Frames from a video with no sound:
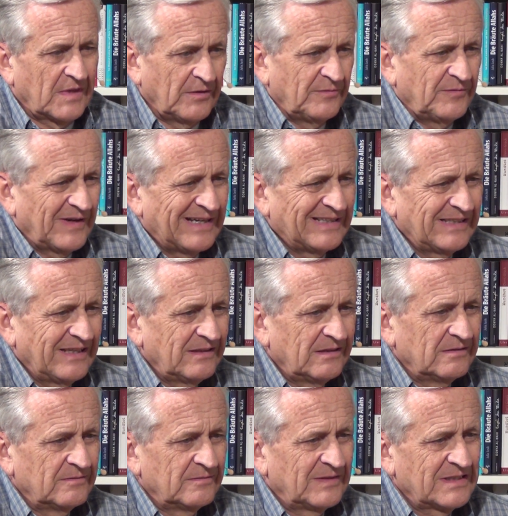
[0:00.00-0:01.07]
die
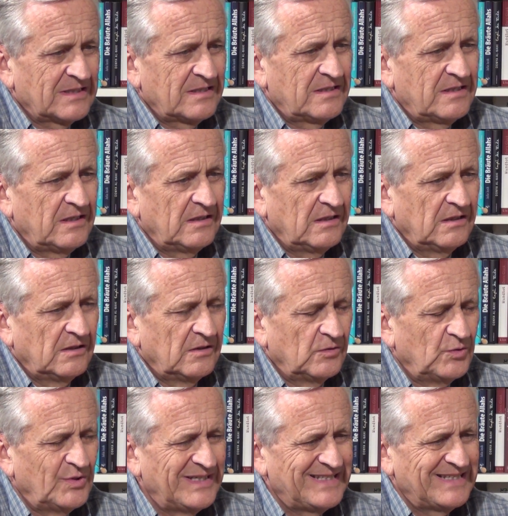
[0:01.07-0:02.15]
Frage, was die
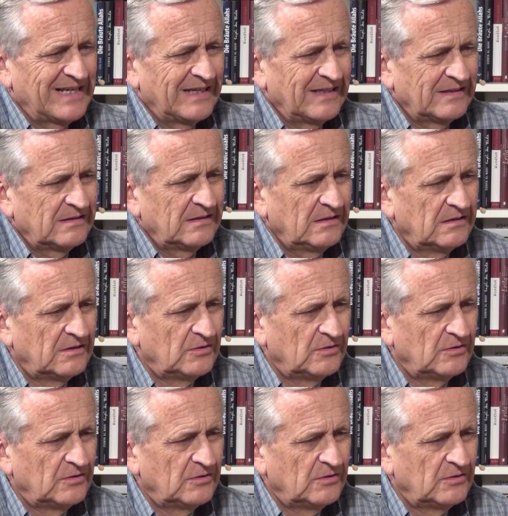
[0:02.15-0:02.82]
USA